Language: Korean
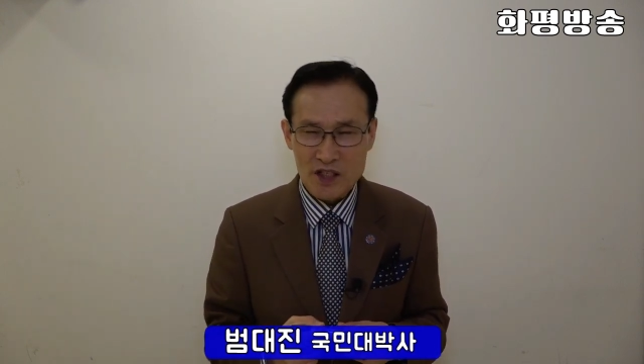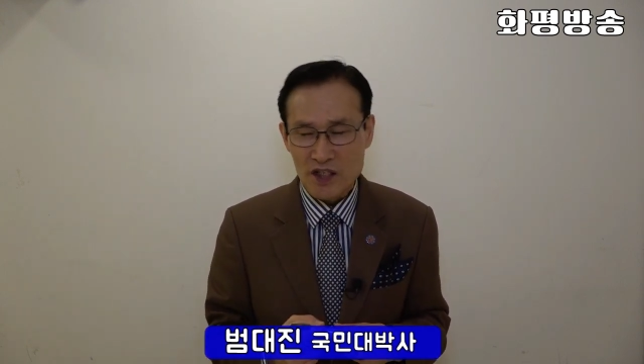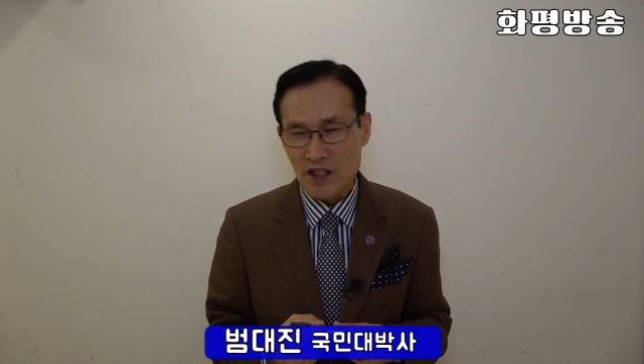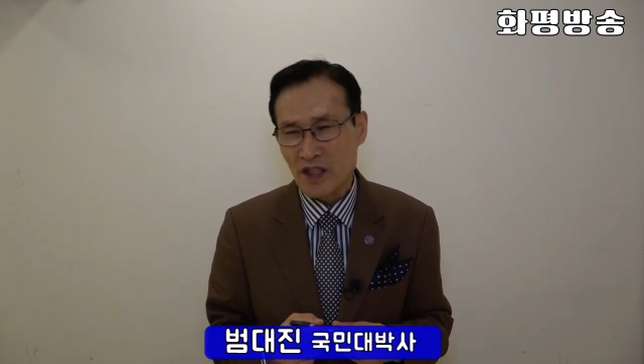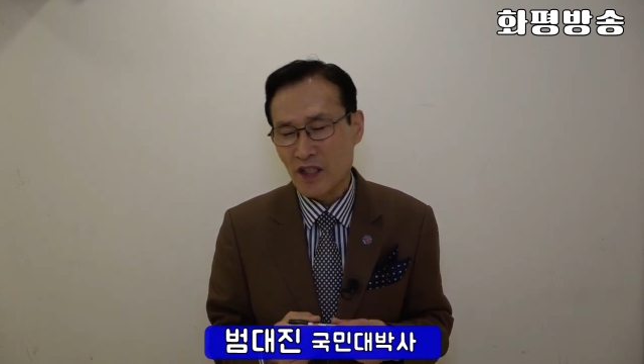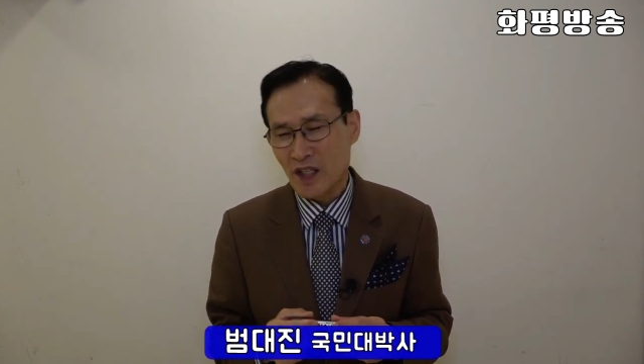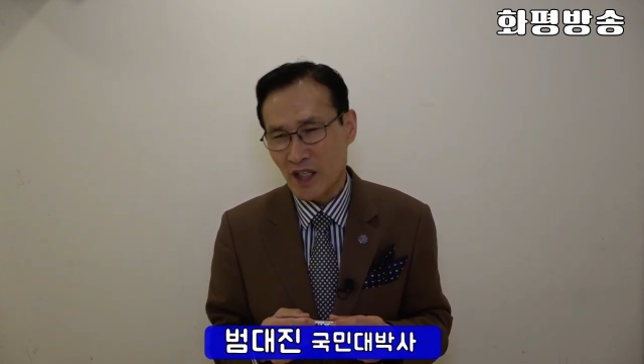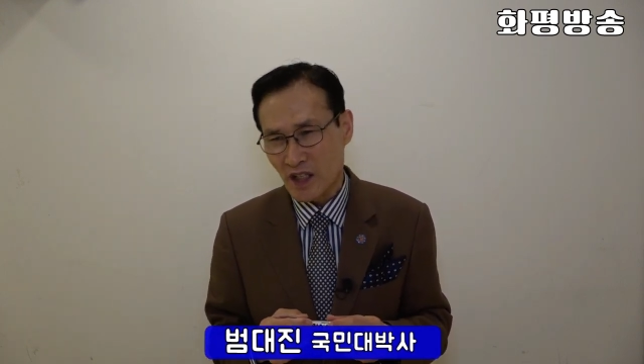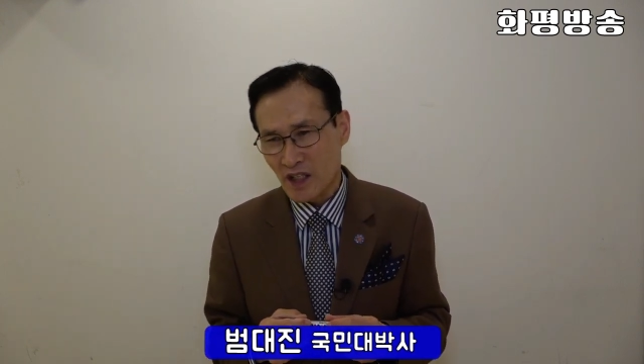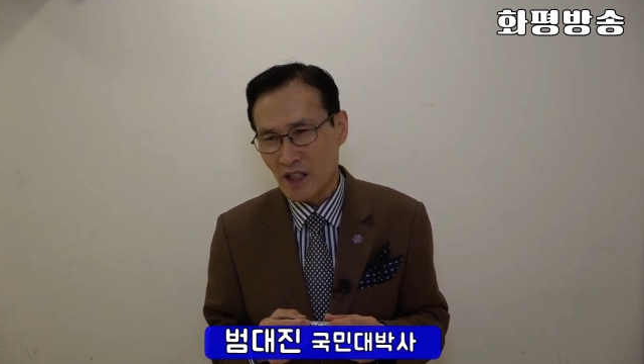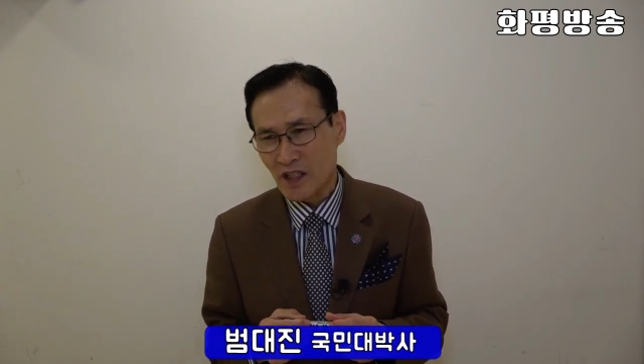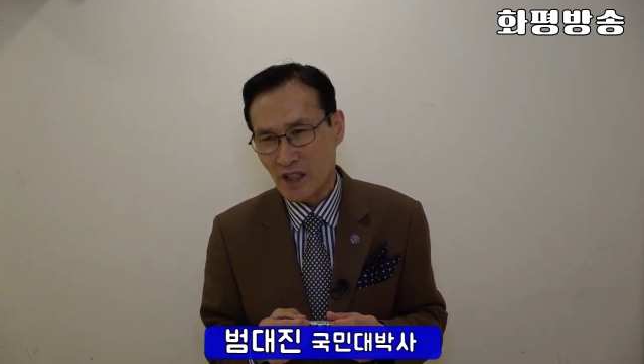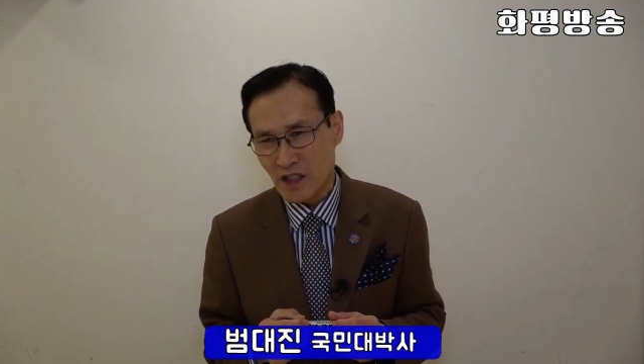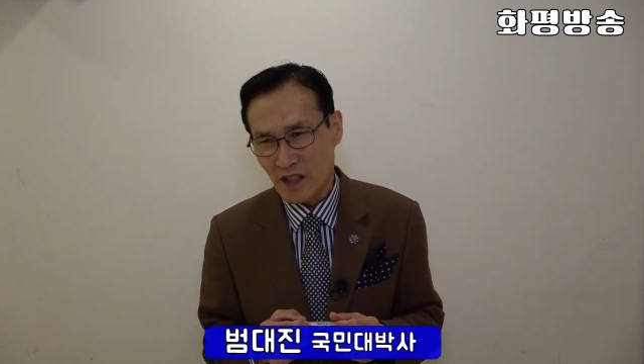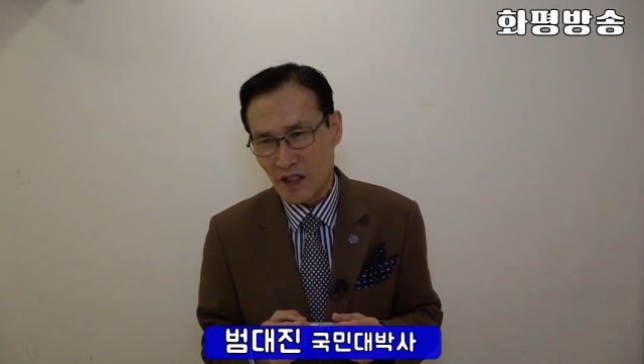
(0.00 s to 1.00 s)
지는 게
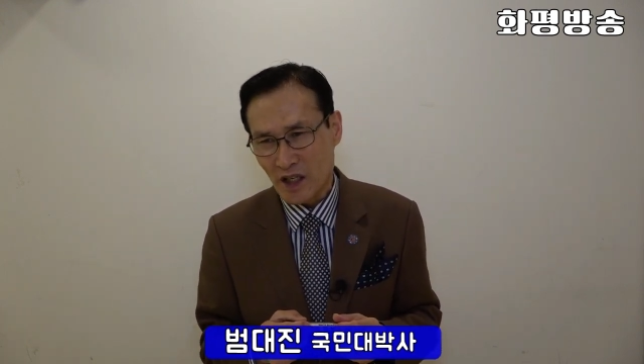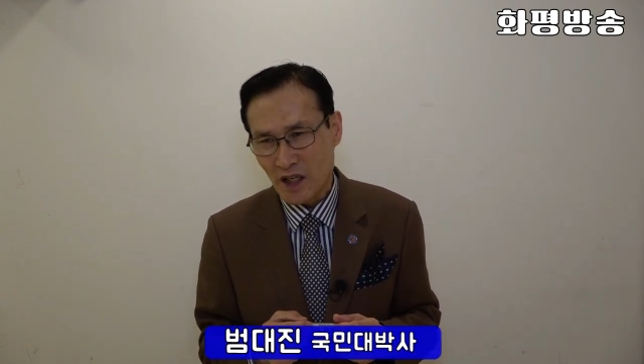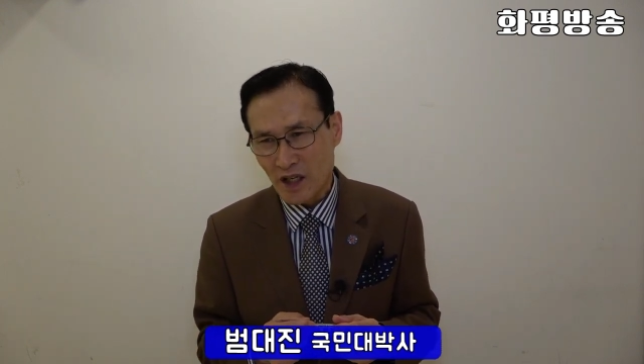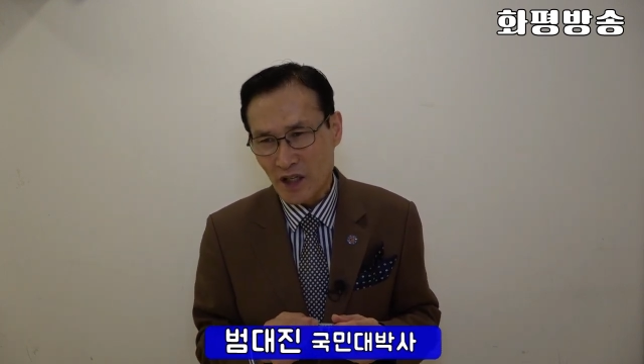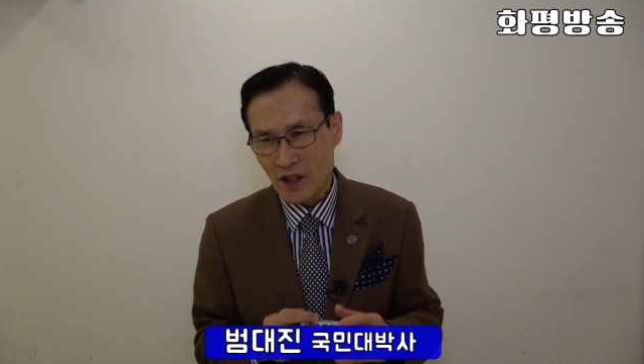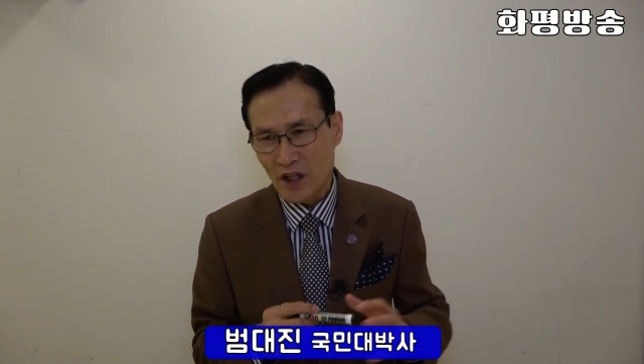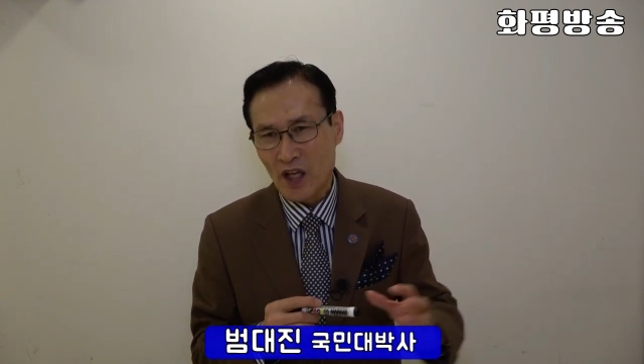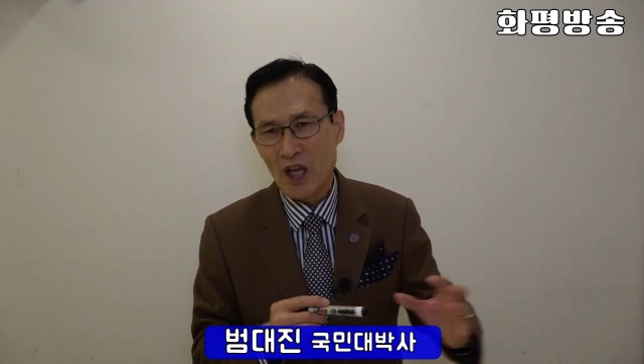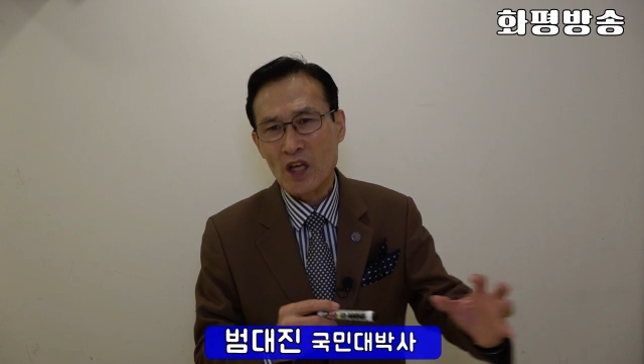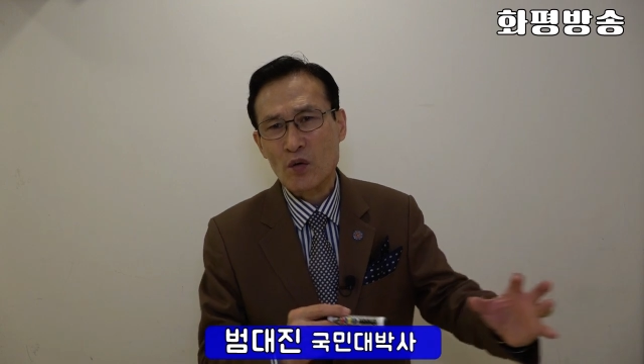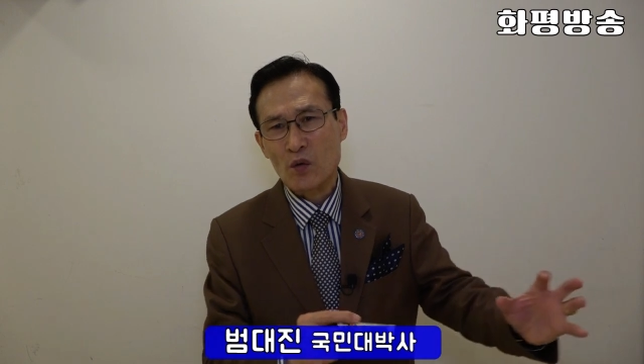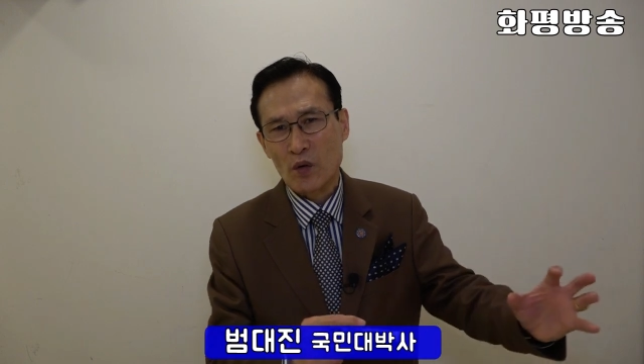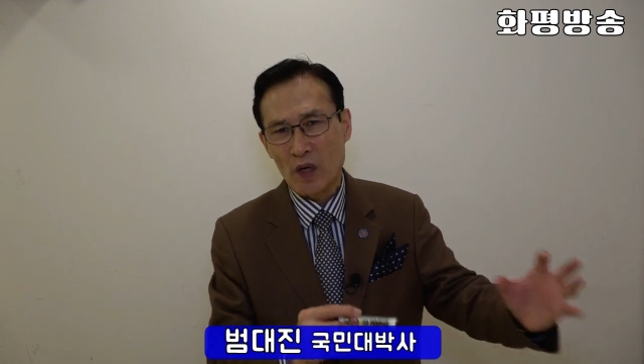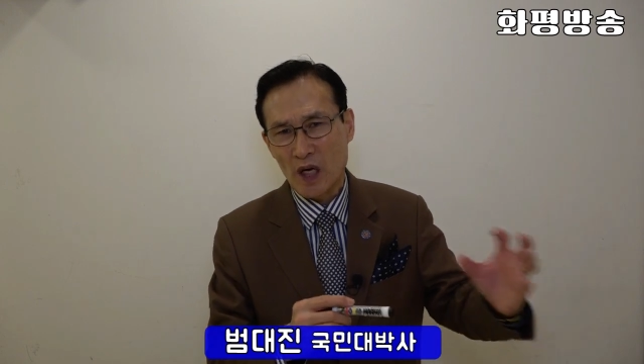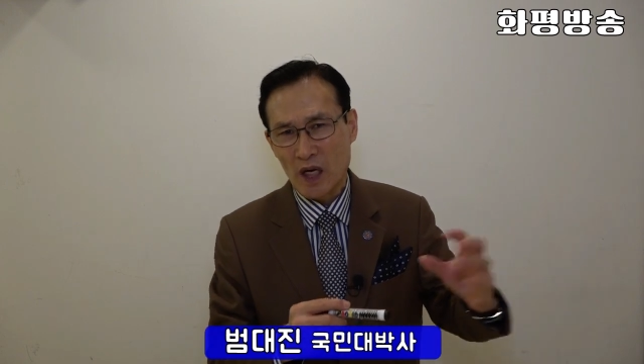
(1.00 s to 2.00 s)
이기는 것이다.
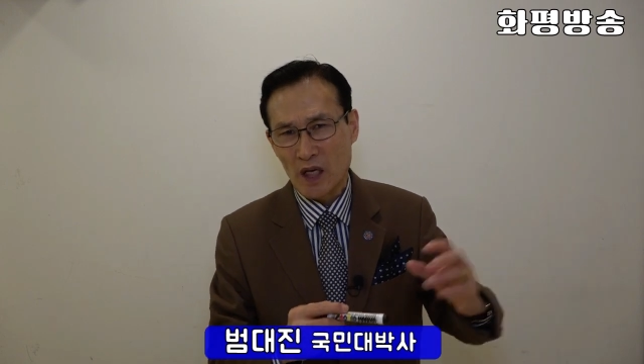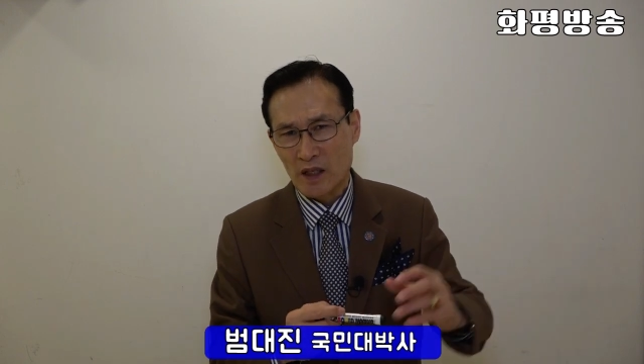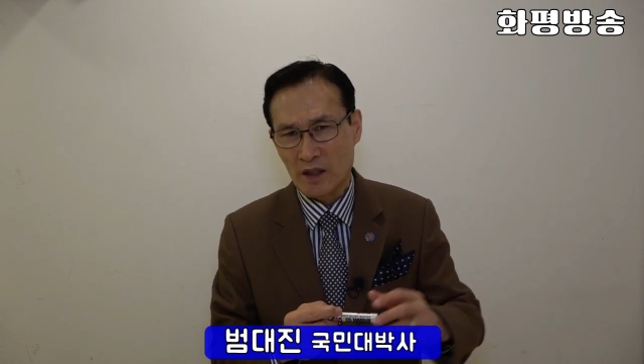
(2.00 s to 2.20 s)
내줘라.